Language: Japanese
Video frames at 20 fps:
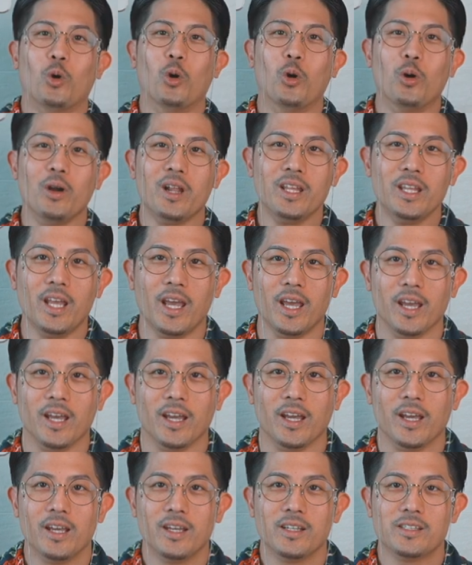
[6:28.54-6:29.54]
これね
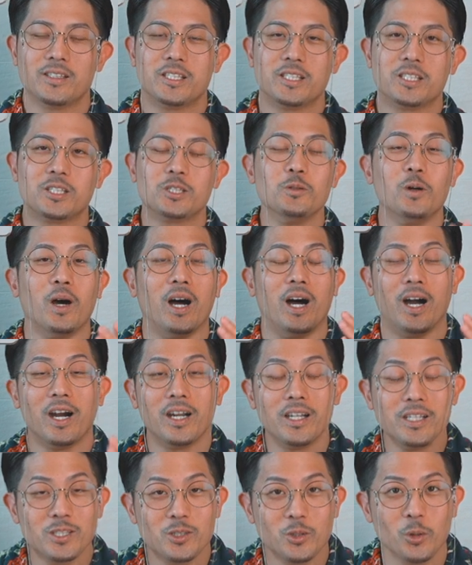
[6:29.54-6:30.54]
実は
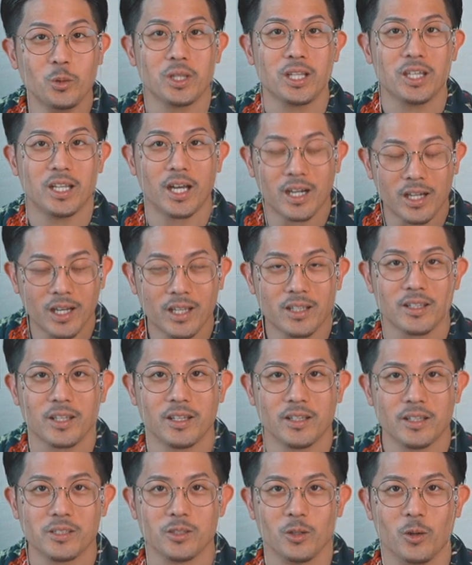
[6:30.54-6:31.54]
ありそうでなかっ
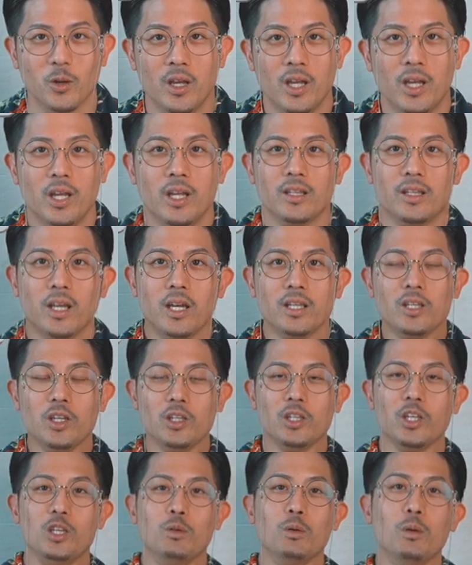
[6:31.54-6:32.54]
たんですよ大
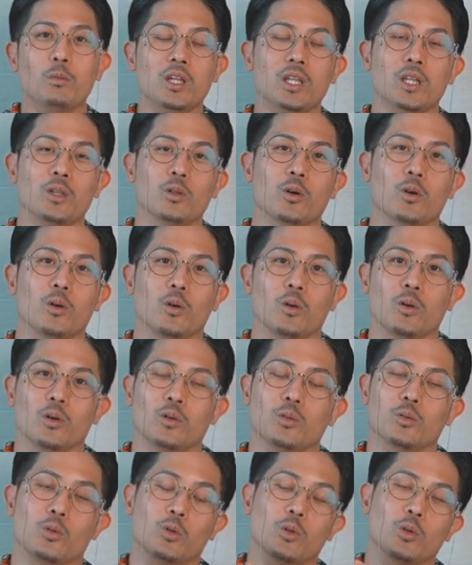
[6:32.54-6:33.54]
体ね今までの
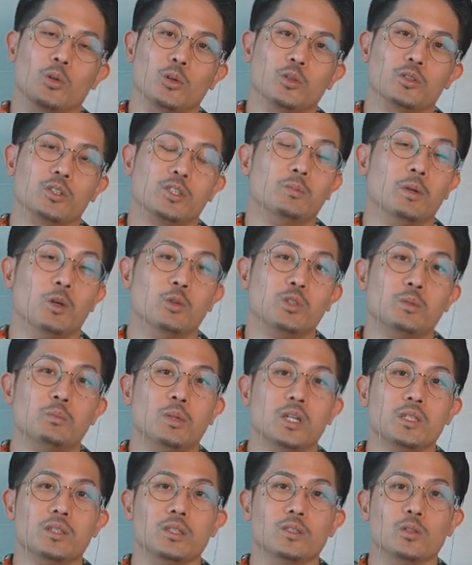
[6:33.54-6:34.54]
この
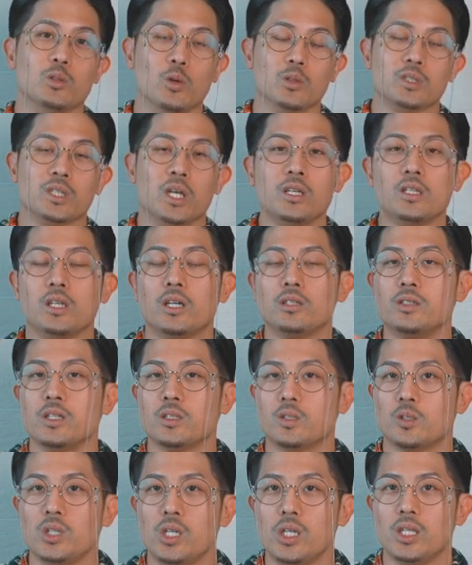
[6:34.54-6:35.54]
スマホジンバルっていうと三脚
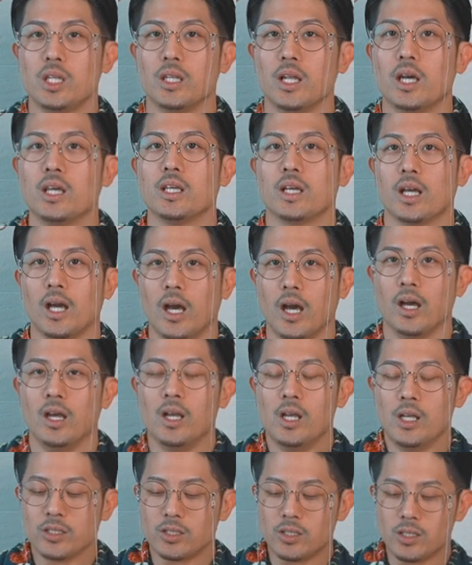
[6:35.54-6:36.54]
がついてない
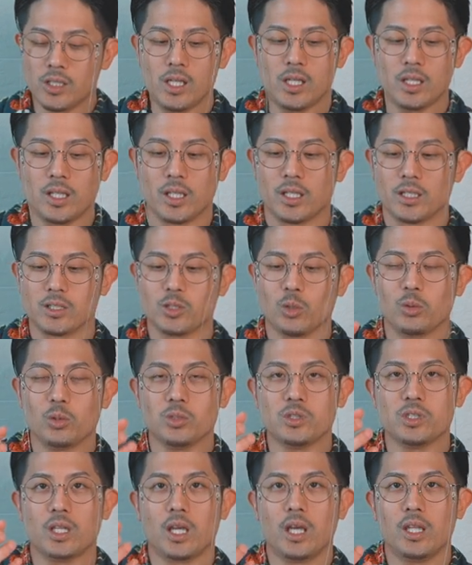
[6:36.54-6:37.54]
かついてて
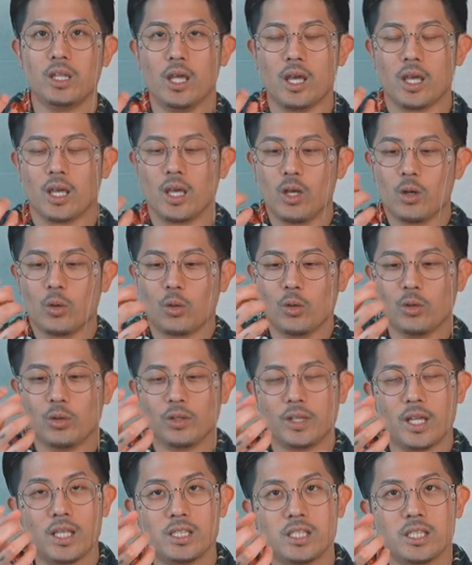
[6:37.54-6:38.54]
外付けでこ
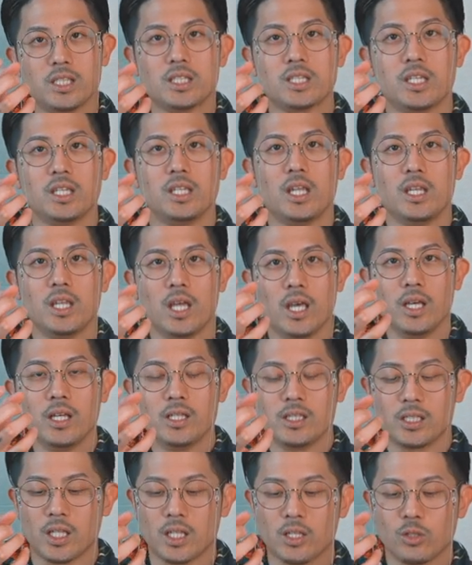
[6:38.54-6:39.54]
のネジ式でね
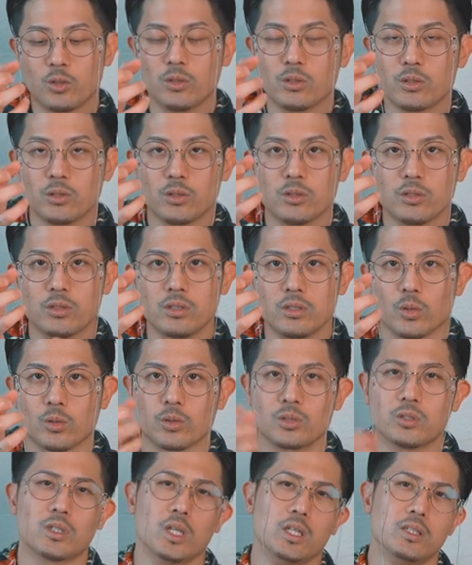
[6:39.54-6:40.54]
下にくるくるくるっと
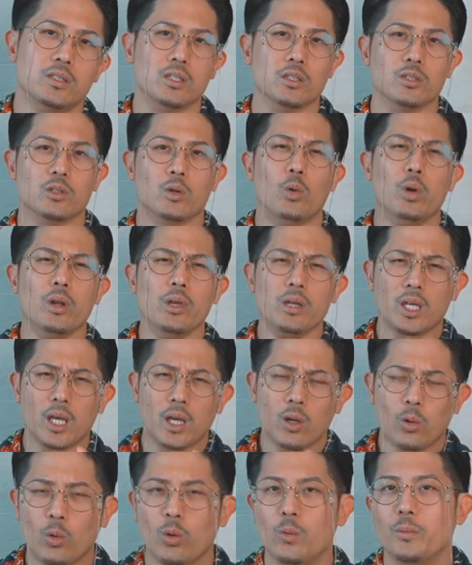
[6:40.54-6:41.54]
くっつけるっていうこれ
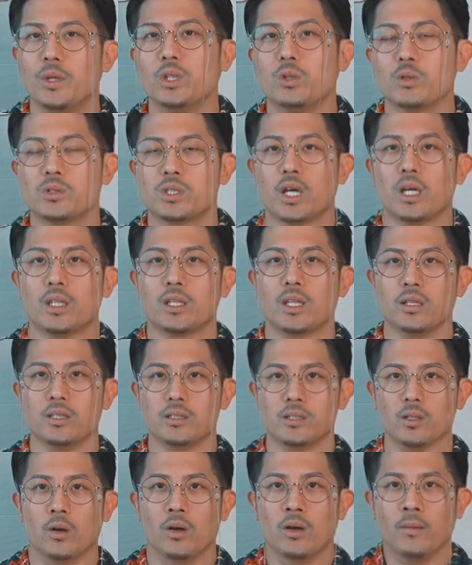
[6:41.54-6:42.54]
結構面倒くさかったんで
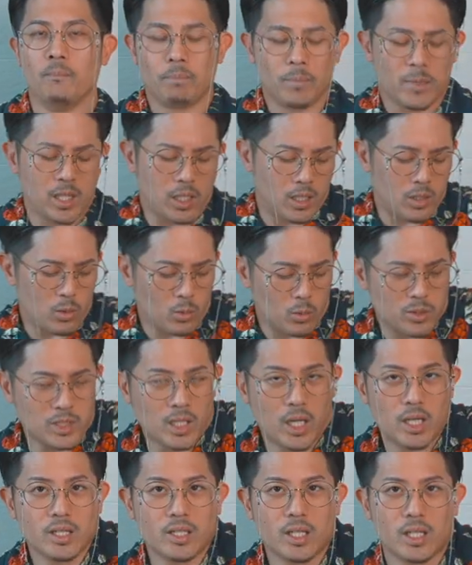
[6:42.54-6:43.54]
すよだからこう
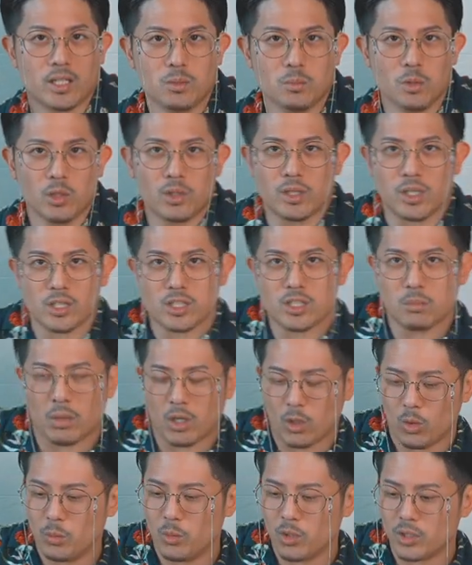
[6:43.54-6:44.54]
三脚持って
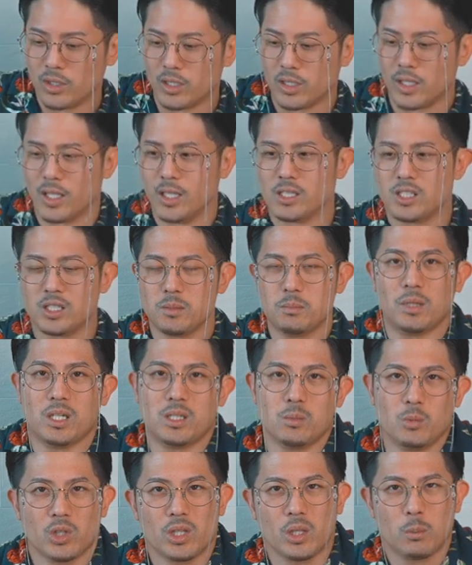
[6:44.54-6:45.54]
スマホ持って
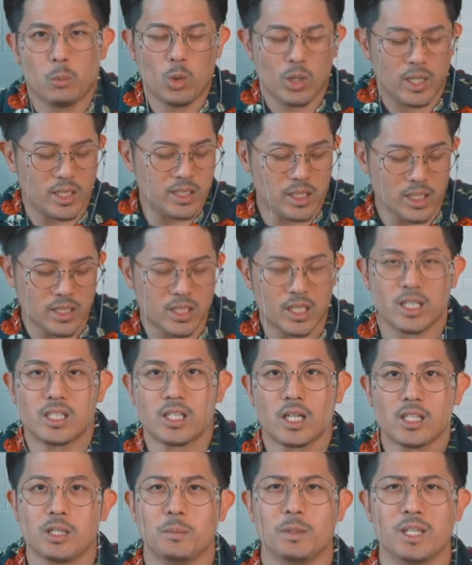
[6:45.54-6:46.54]
ジンバル持ってもう
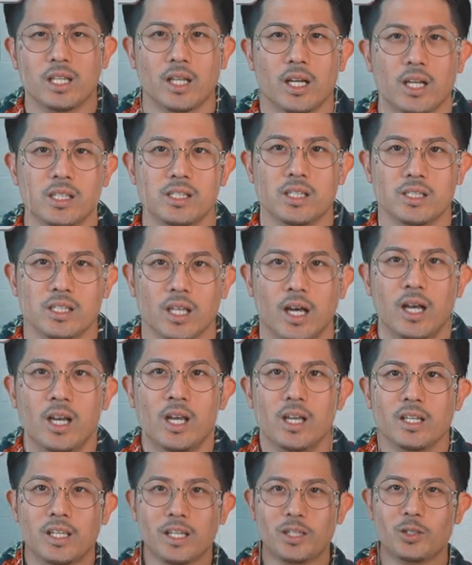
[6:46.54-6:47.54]
ガチャガチャガチャガチャみたいな感じでさ
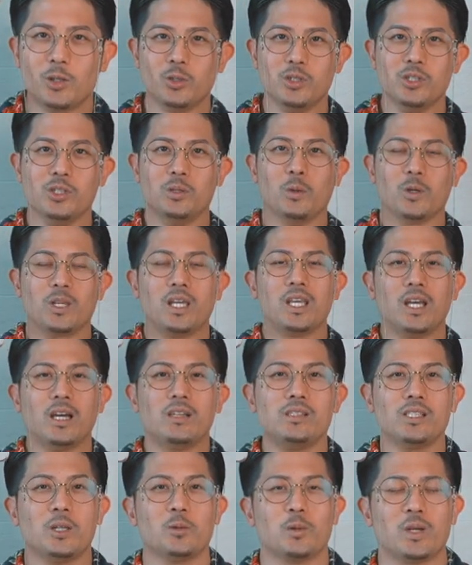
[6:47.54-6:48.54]
結局もう気
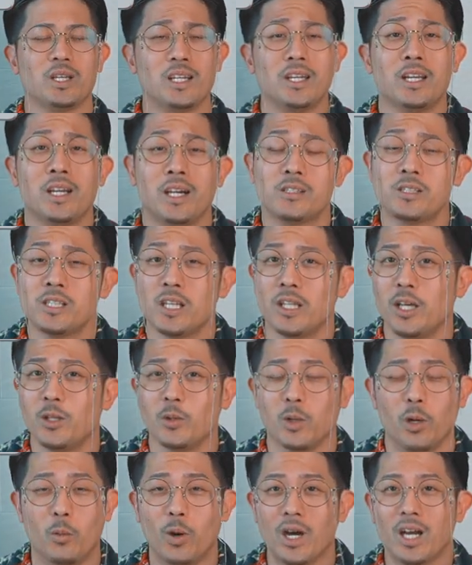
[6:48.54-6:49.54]
軽なのか気軽じゃない
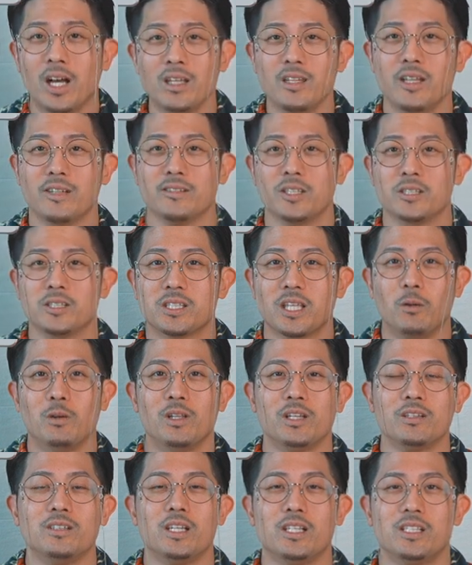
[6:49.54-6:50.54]
のか分かんなくて使
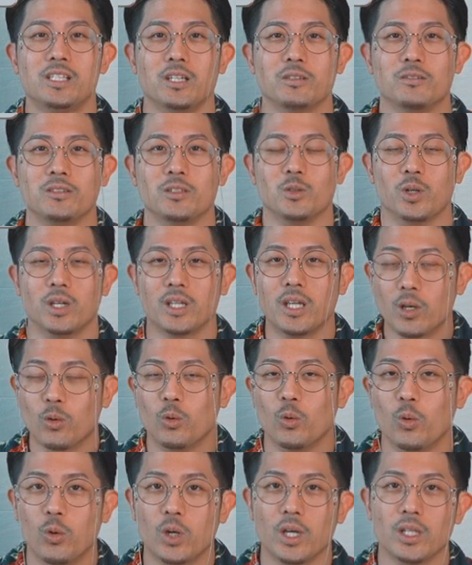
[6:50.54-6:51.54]
わなくなっちゃうっていうのが結
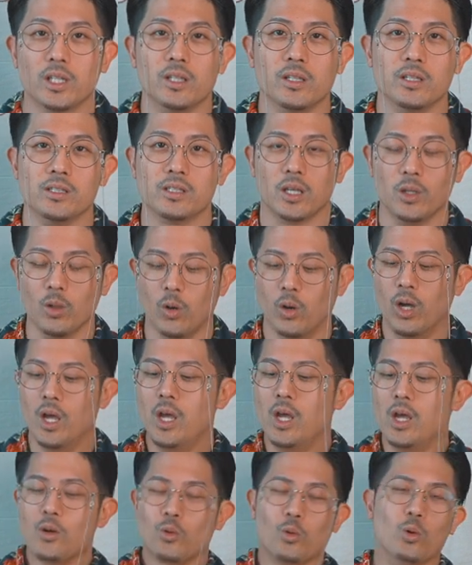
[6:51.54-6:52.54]
構多かったんですけど
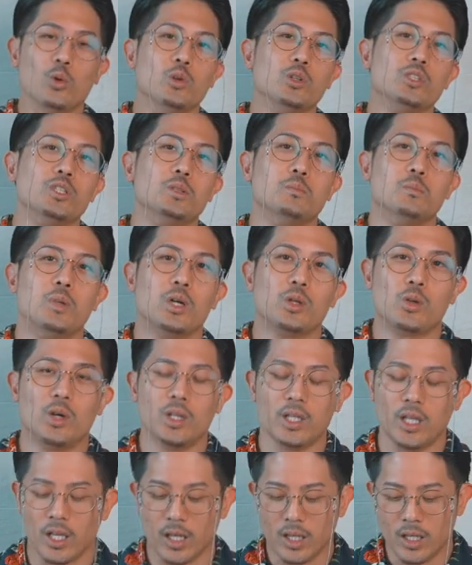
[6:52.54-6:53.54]
このジンバル
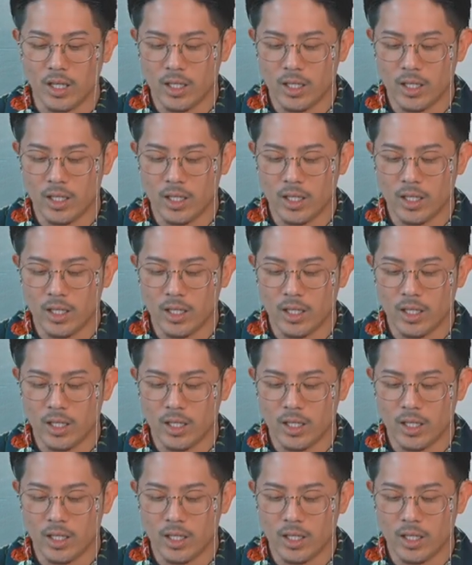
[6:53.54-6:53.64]
はね